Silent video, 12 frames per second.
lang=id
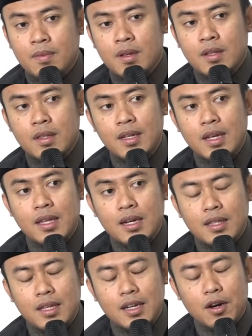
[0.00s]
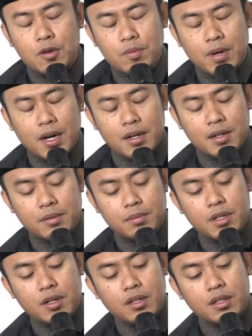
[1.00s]
Ternyata ketika Umar
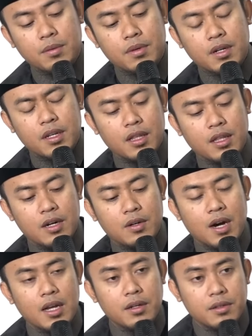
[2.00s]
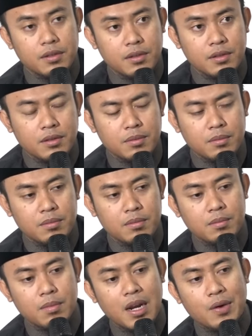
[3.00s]
bin Khattab radhiyallahu anhu
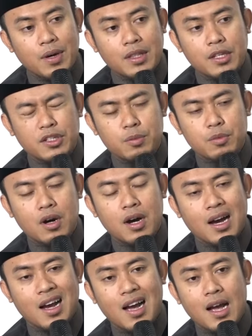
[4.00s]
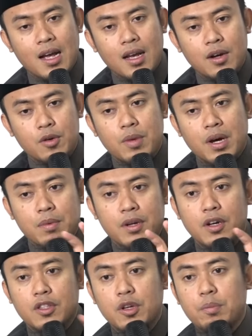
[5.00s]
melewati sebuah gang, Umar bin
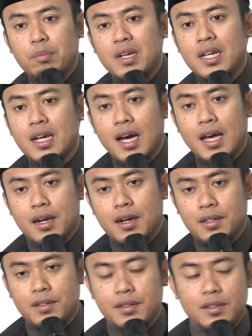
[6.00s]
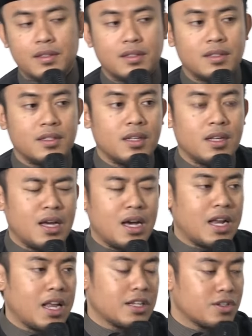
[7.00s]
Khattab mendengar
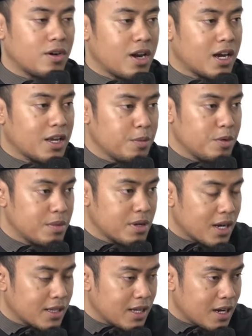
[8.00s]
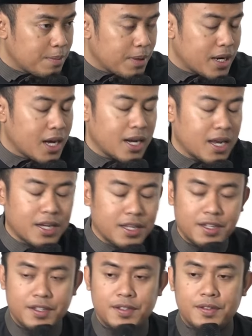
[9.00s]
ada seorang ibu berkata kepada
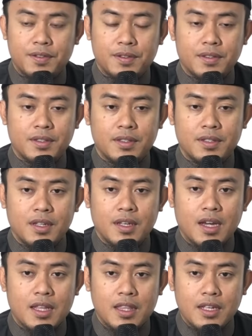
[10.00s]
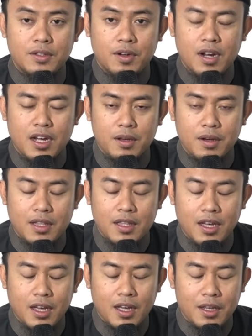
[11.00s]
anaknya, kata seorang
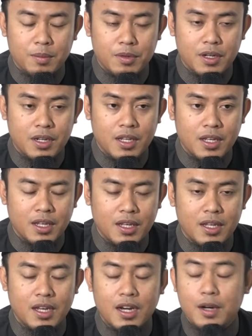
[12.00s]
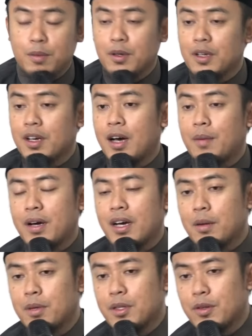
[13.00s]
kata ibu ini ya kemul, apa
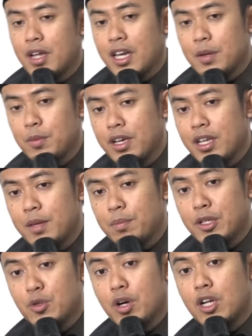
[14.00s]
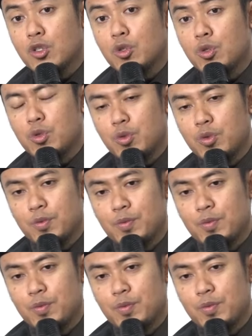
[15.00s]
kebetulan ibu ini penjual susu